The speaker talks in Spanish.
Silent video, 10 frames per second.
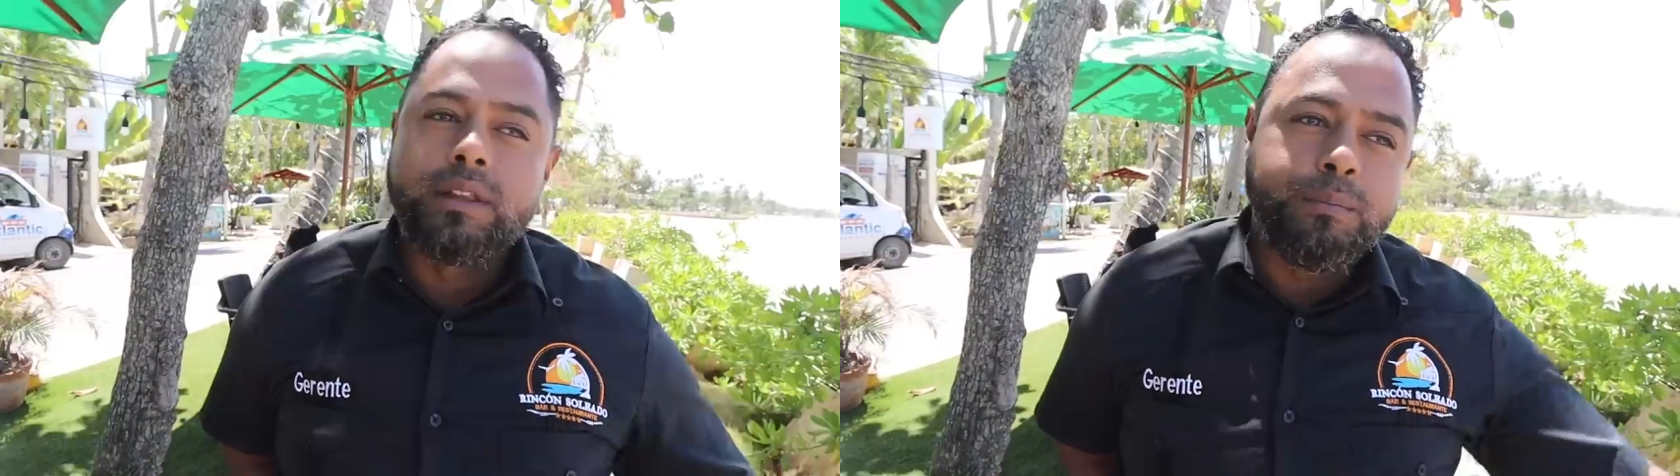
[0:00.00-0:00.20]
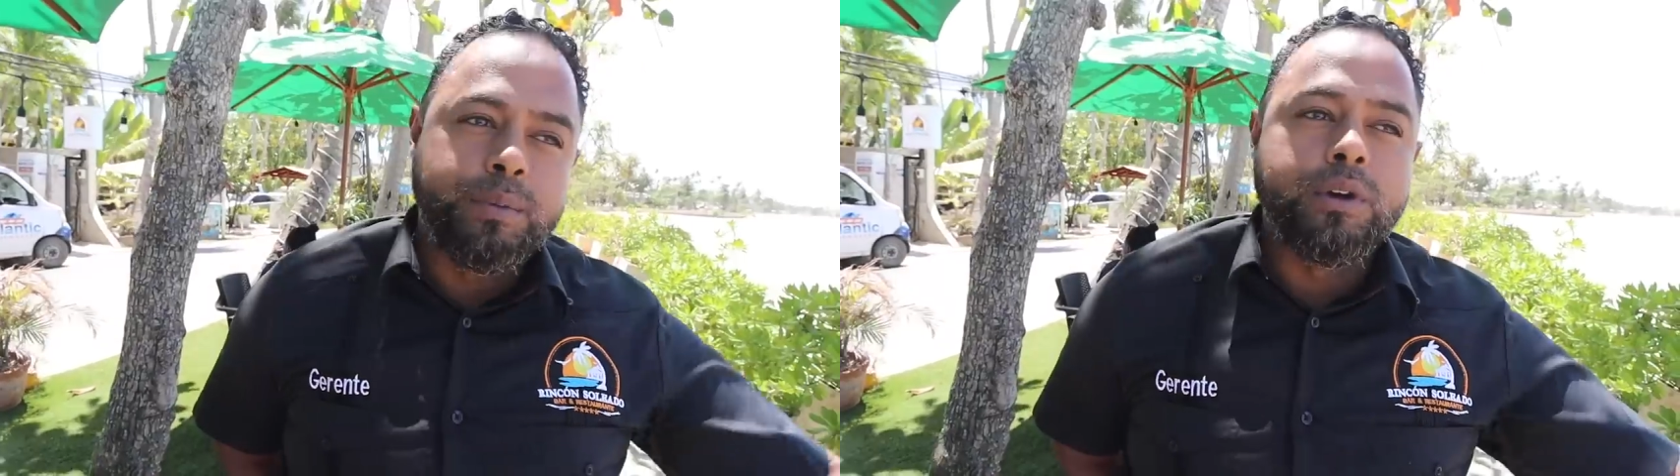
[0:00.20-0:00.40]

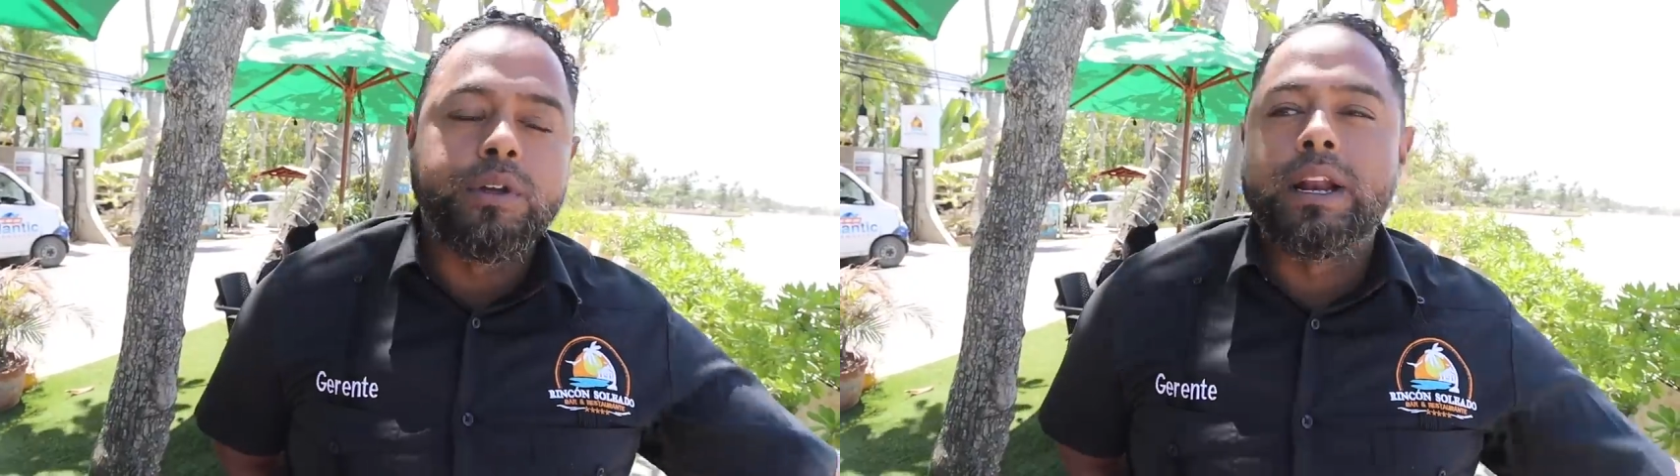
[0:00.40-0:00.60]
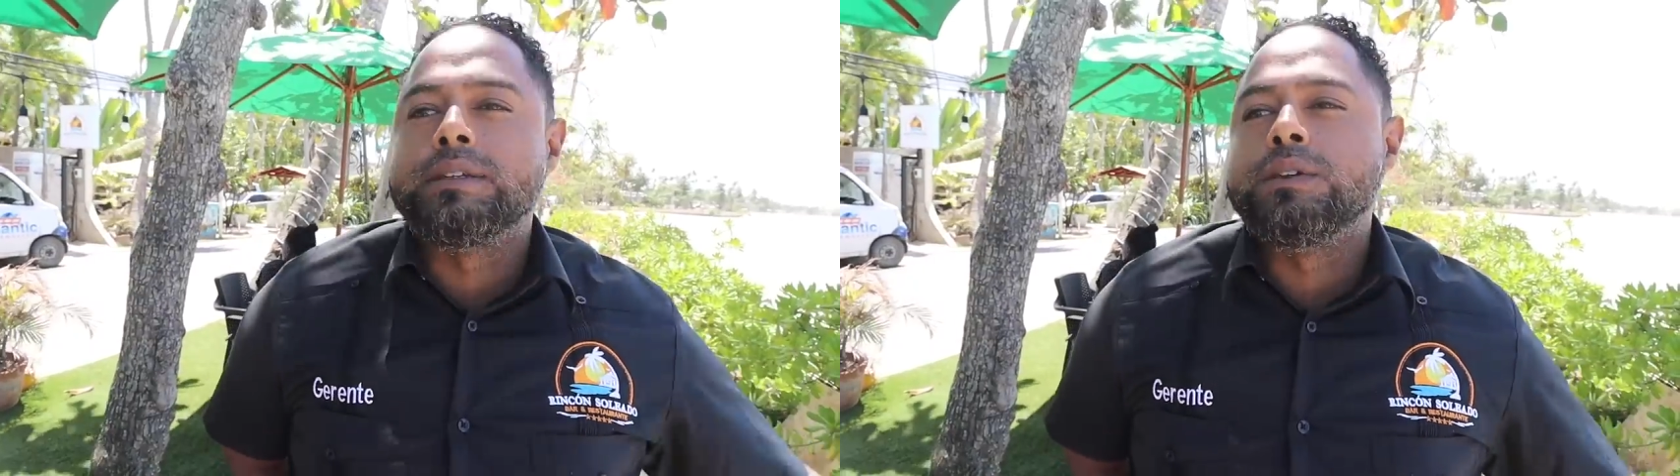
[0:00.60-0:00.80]

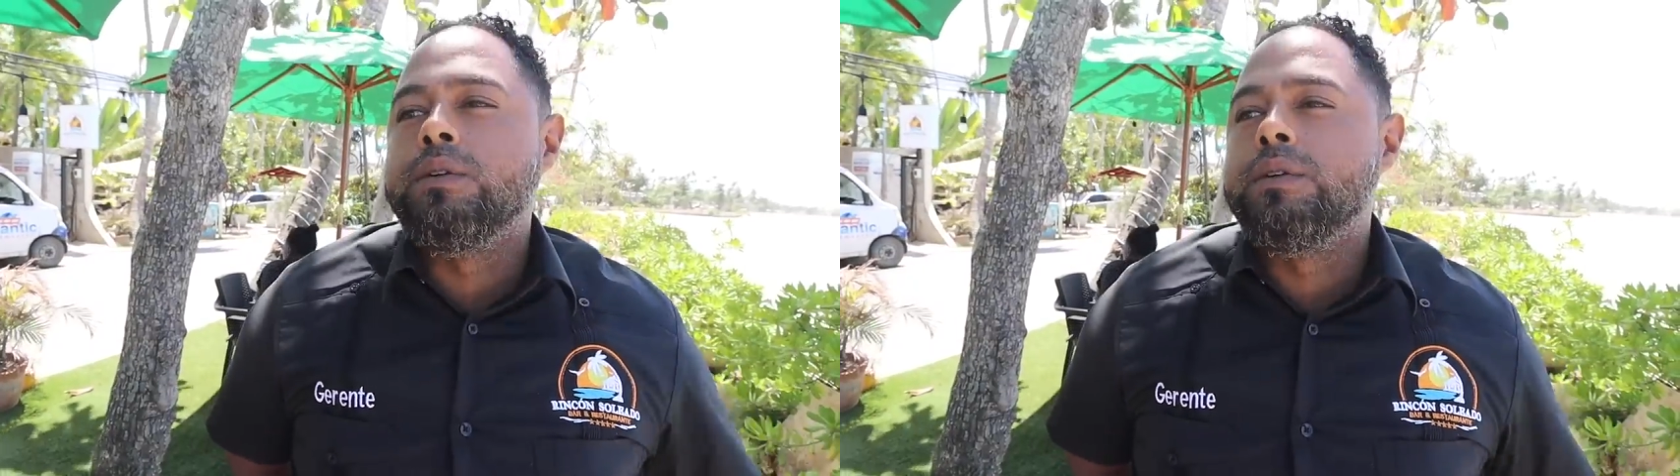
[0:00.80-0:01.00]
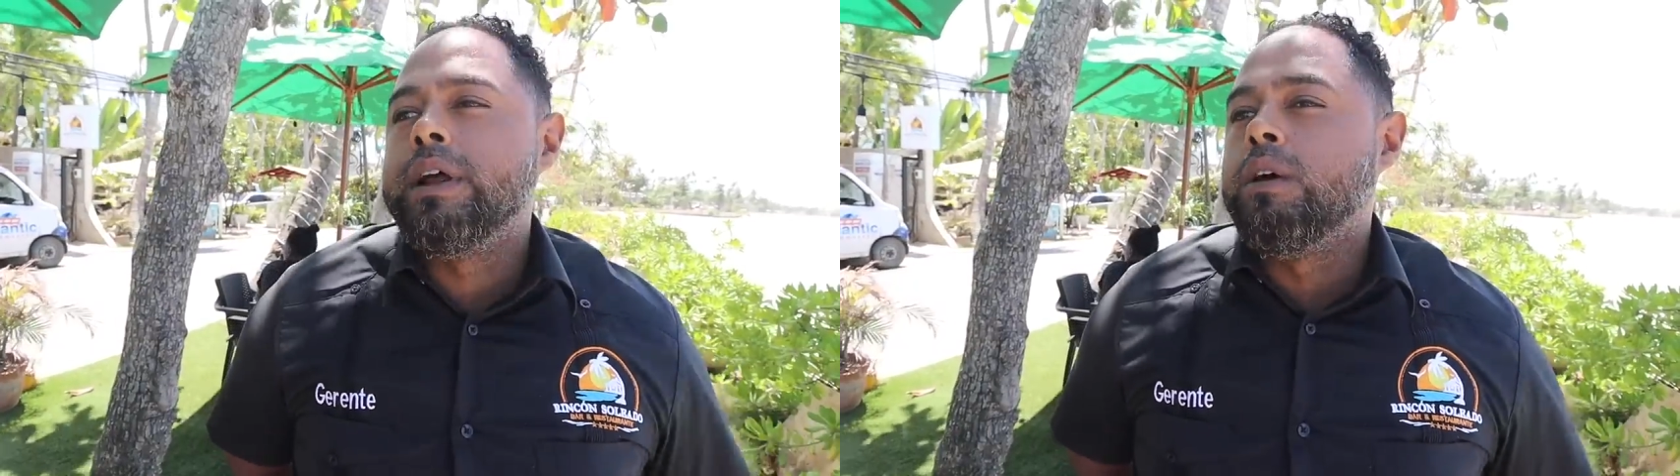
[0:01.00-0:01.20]
típico de la
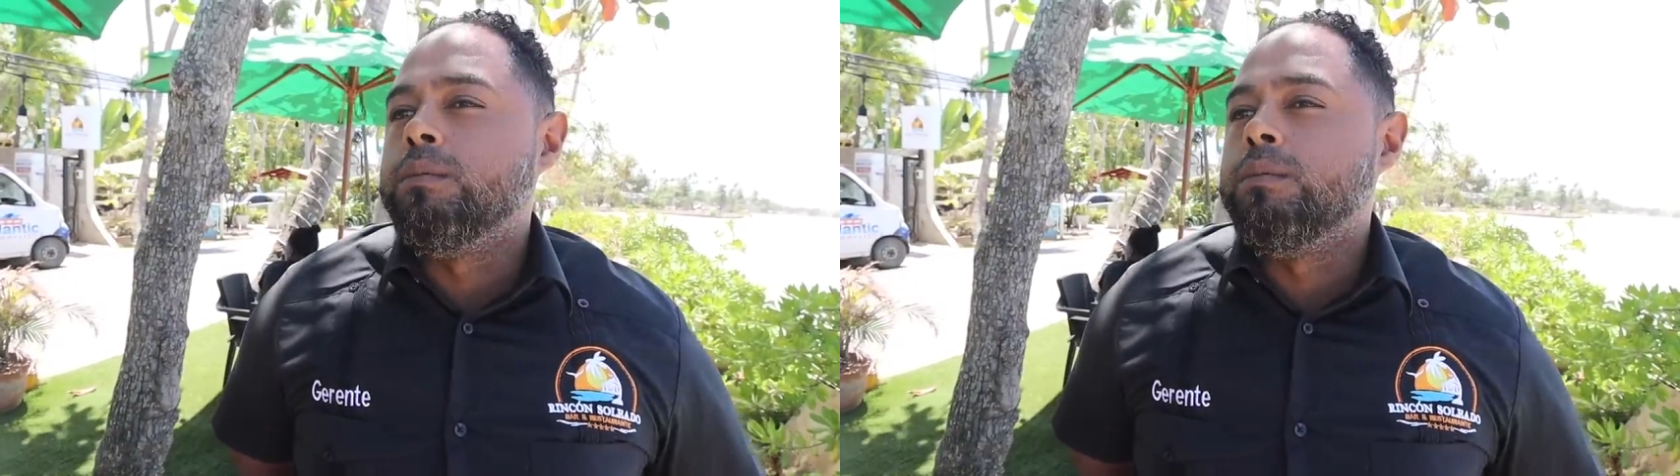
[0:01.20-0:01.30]
zona,